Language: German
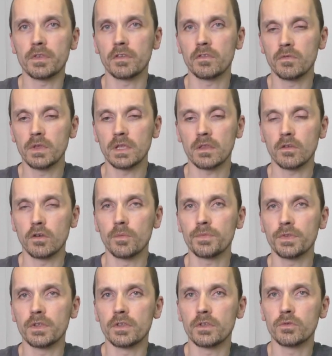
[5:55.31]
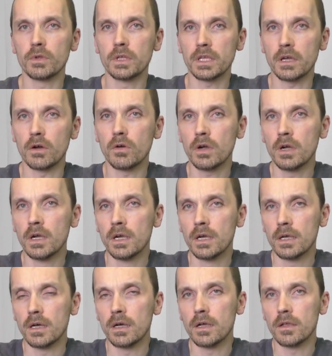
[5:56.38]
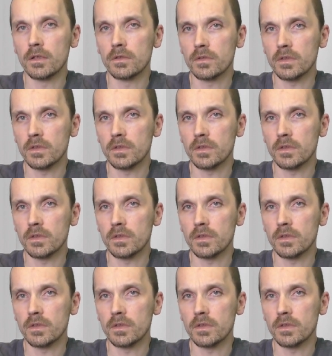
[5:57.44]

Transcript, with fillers: Das wird, kommt dann natürlich auch äh,